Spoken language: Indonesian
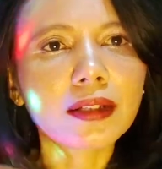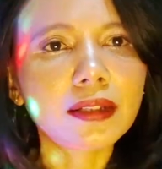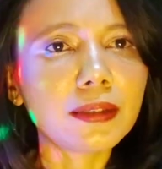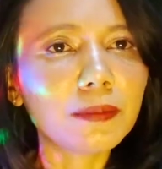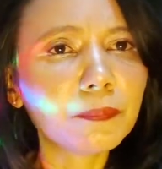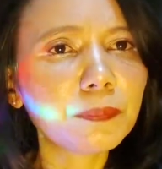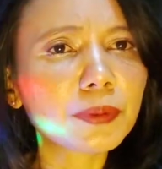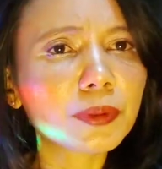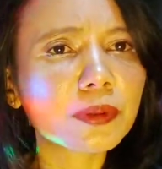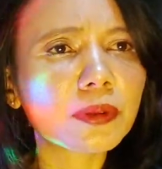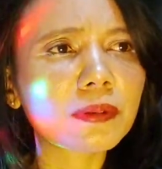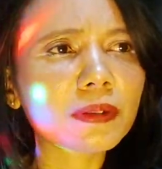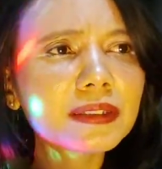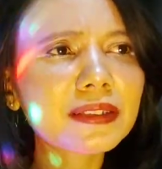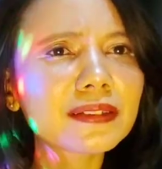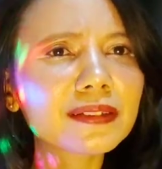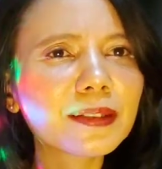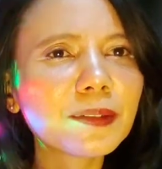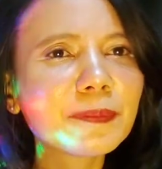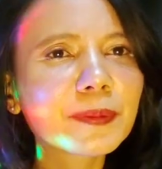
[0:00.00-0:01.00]
kalian perlu
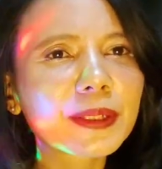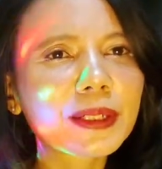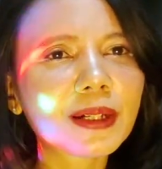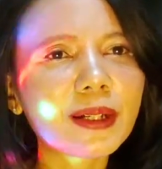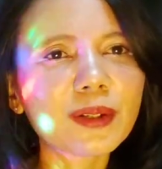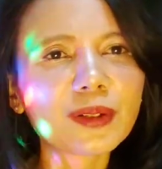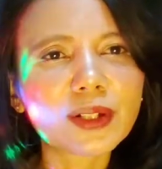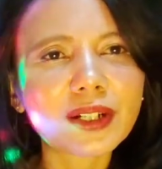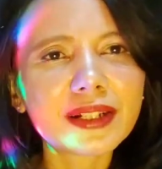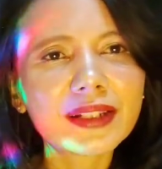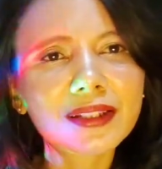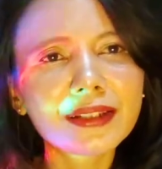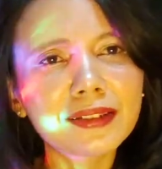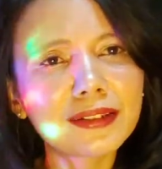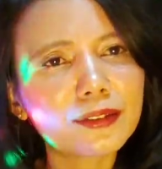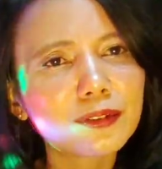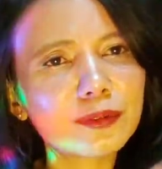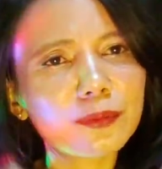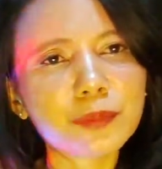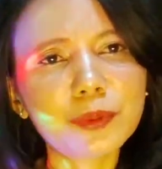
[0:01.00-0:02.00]
khawatir tapi kalau
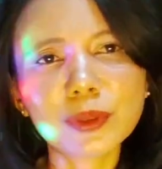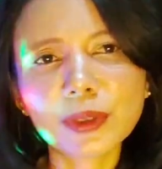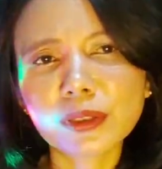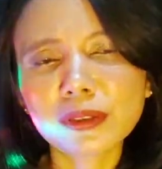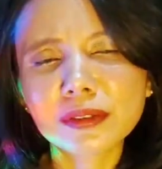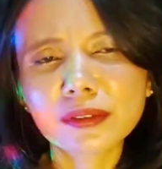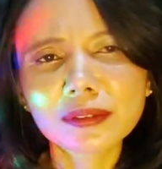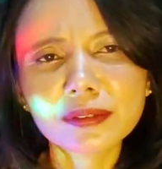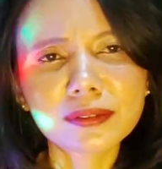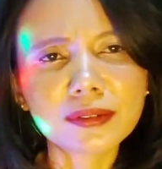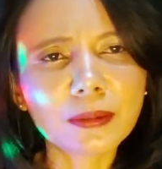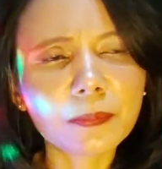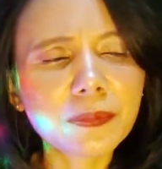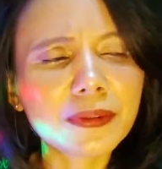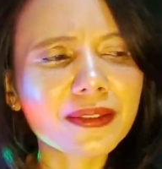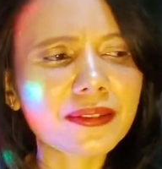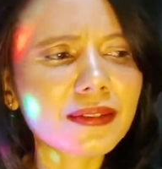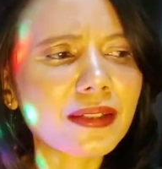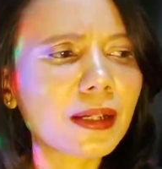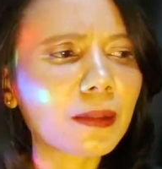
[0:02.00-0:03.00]
kalian itu bukan
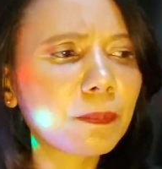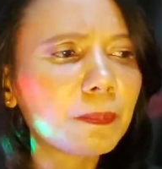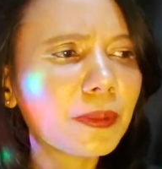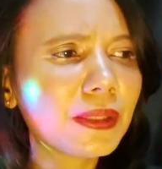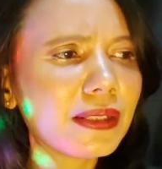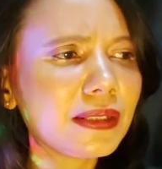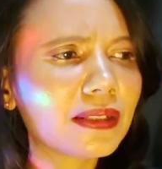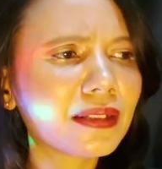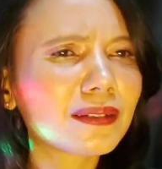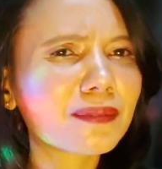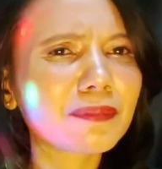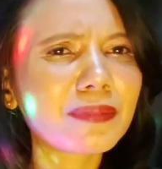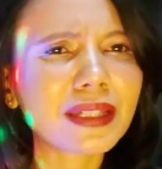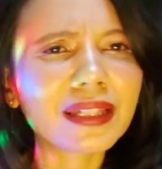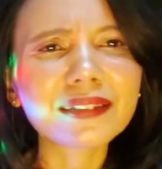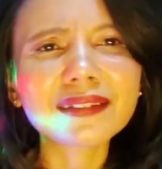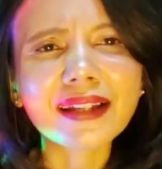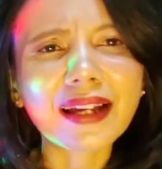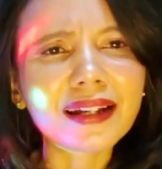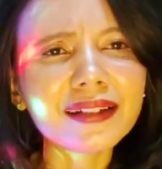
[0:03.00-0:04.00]
siapa-siapa dan
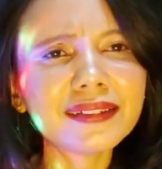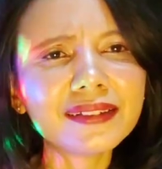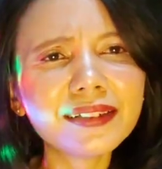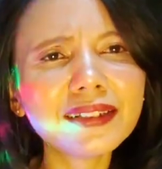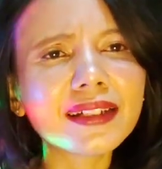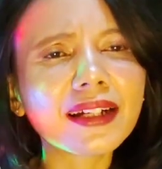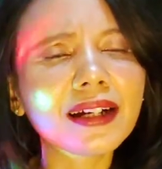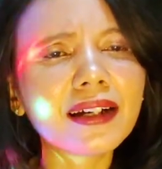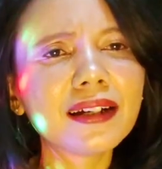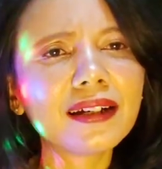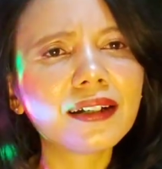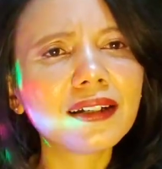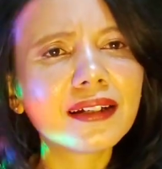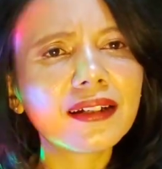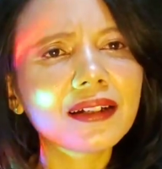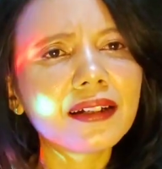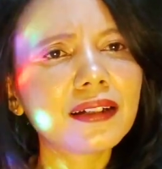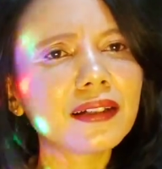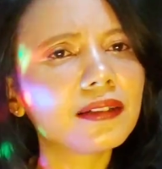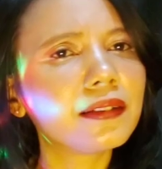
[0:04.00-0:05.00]
biasa aja ya
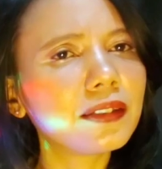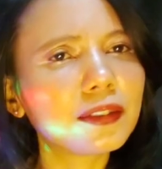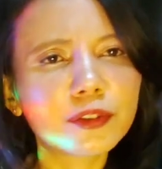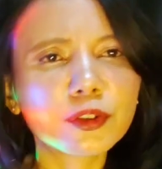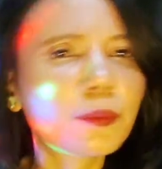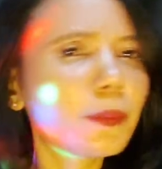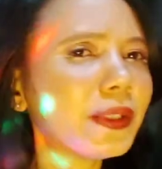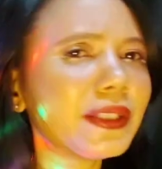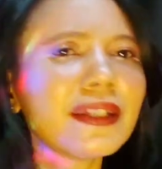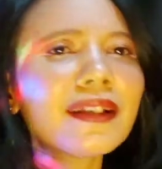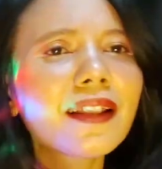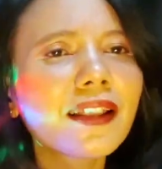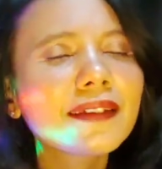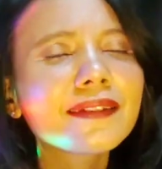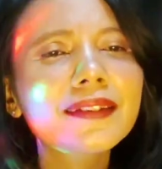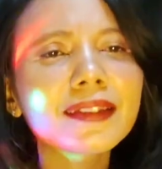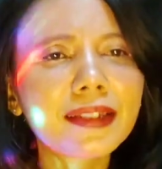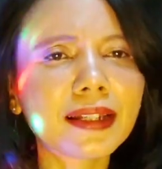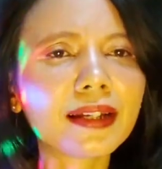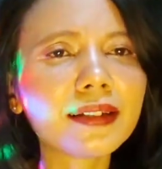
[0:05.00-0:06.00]
ya coba
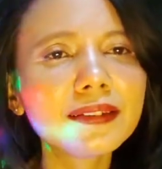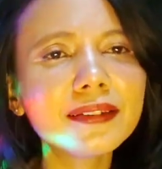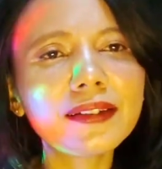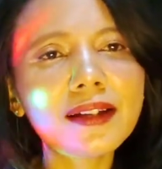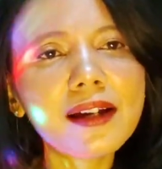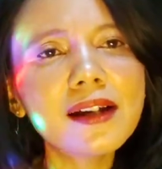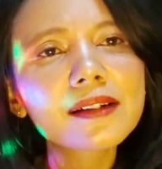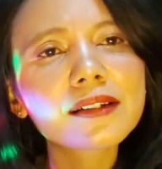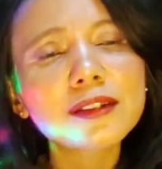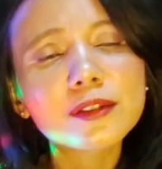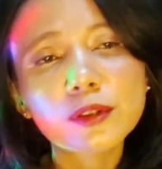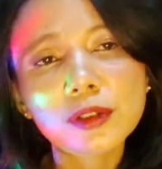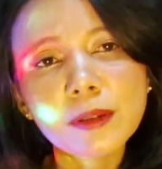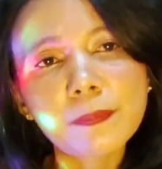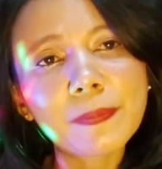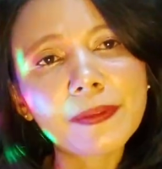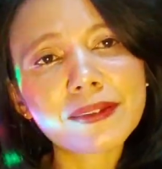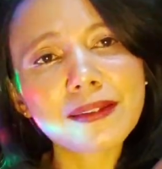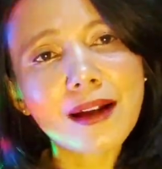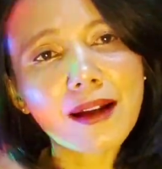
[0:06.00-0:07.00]
jelasin aja gitu
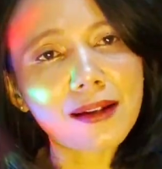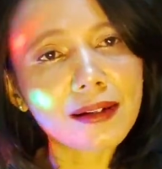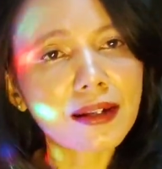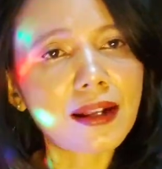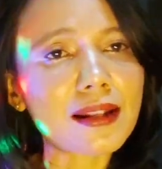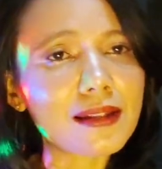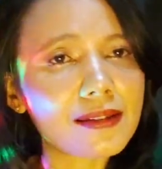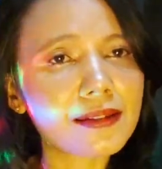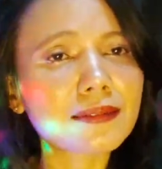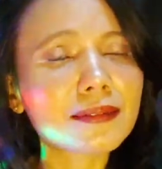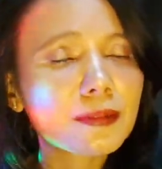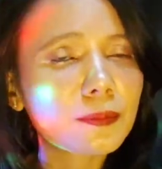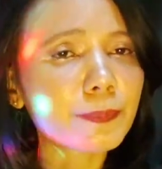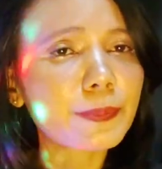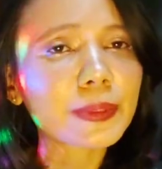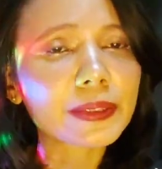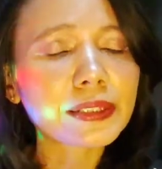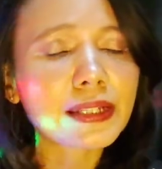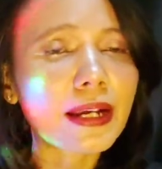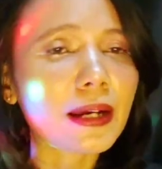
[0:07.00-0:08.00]
ke pasangan kalian
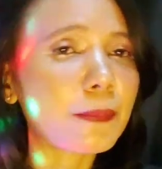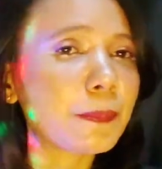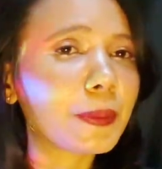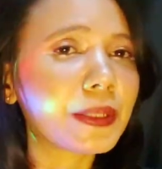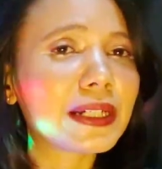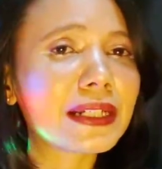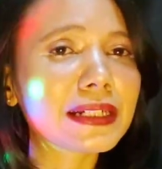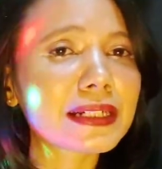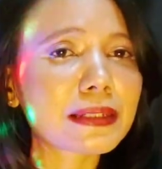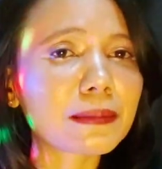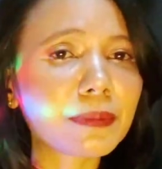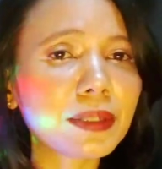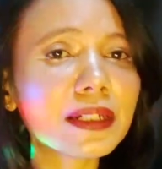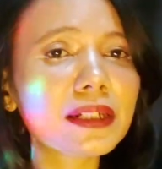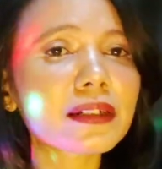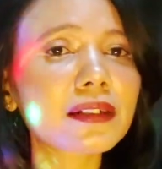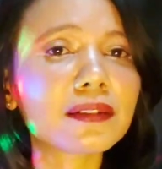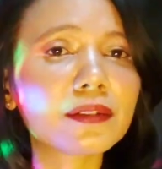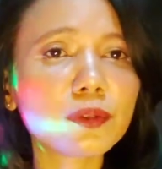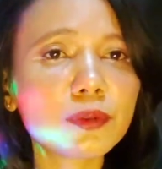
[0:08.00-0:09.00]
seperti apa dan
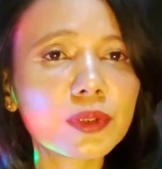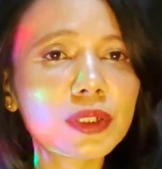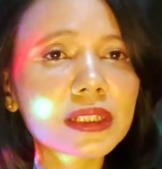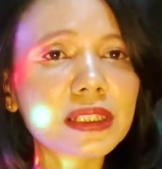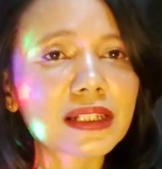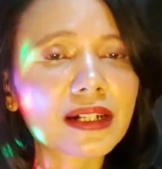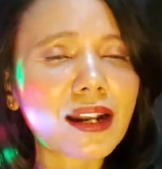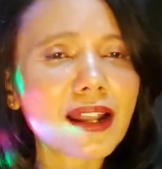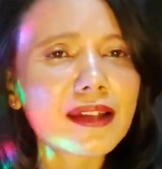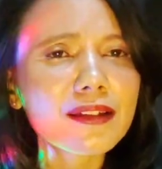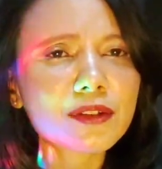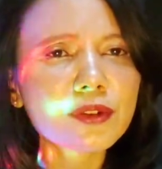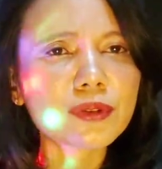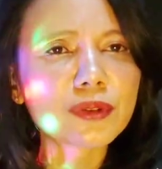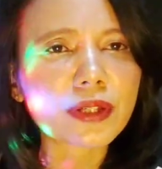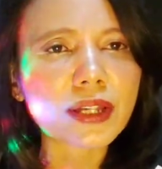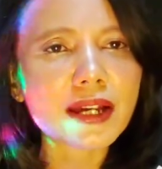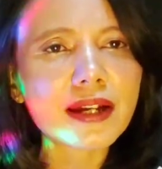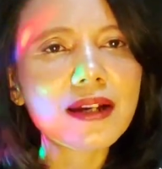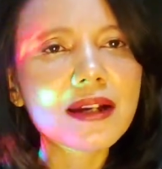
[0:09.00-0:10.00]
gimana kalau udah
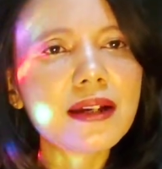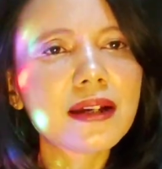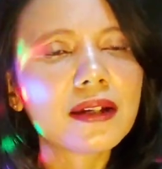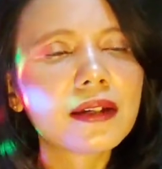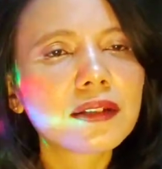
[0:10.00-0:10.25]
terlanjur ya